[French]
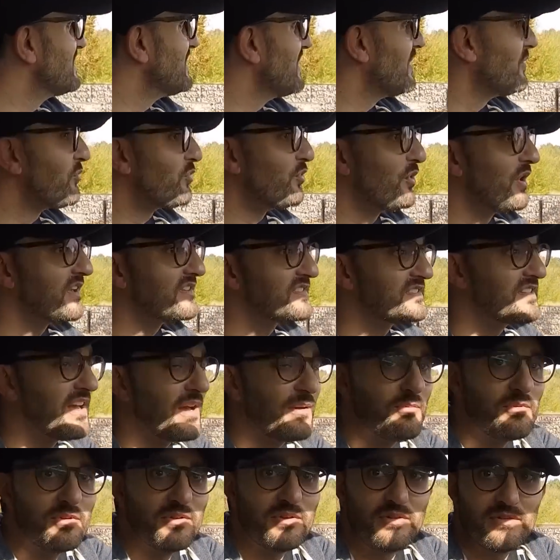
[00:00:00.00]
qui est un peu instable.
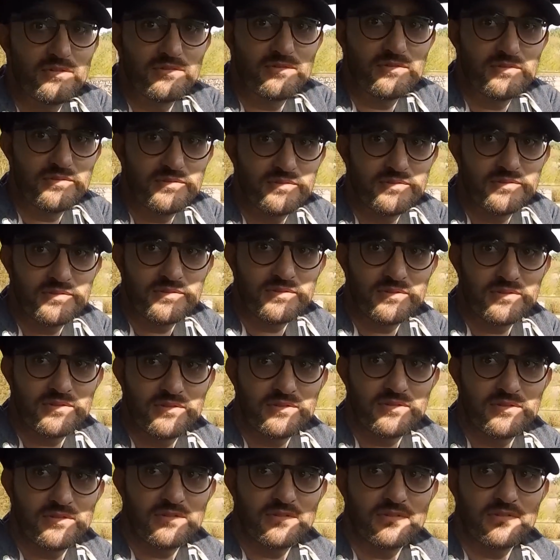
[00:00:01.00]
C'est les, arbres à cames
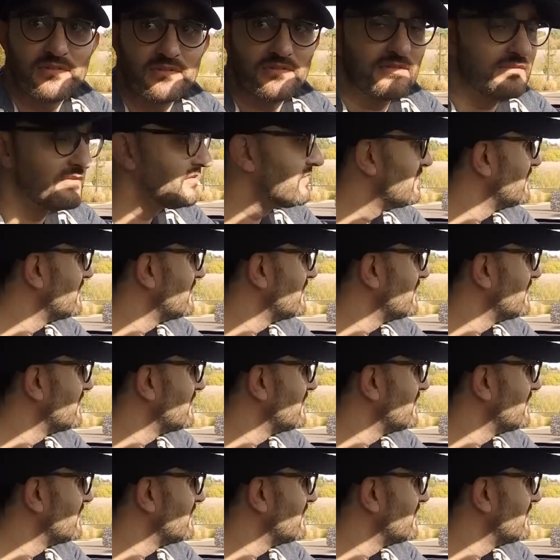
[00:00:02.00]
un peu pointus